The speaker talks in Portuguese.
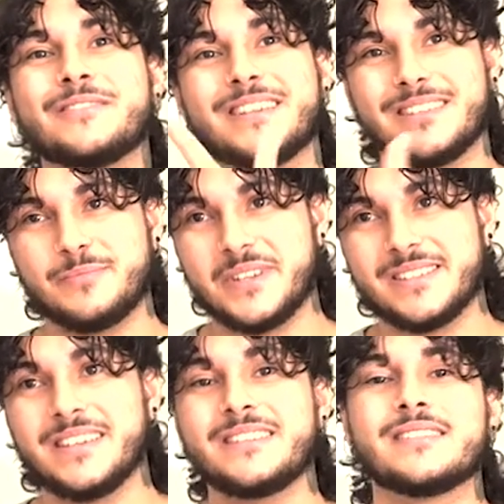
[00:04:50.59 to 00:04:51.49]
nessas
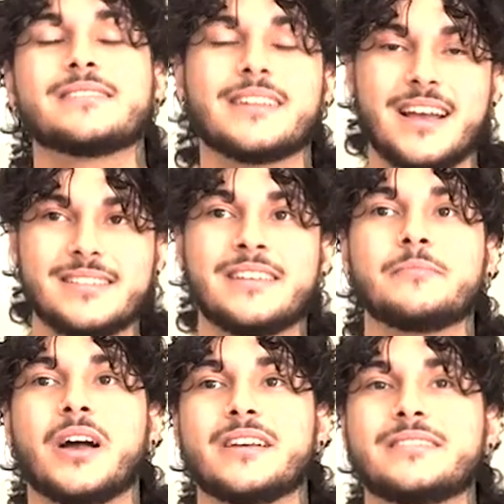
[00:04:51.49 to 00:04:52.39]
pesquisas, trazem
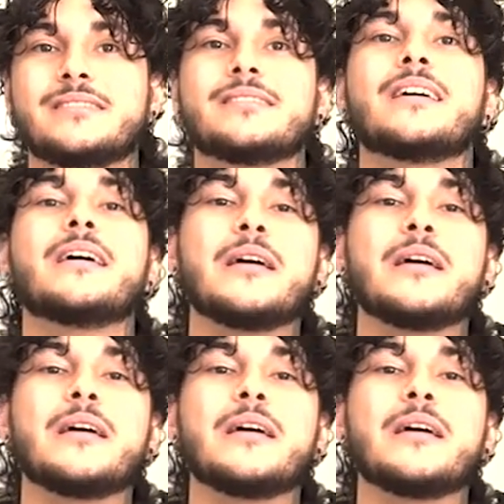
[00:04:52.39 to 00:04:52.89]
imagens,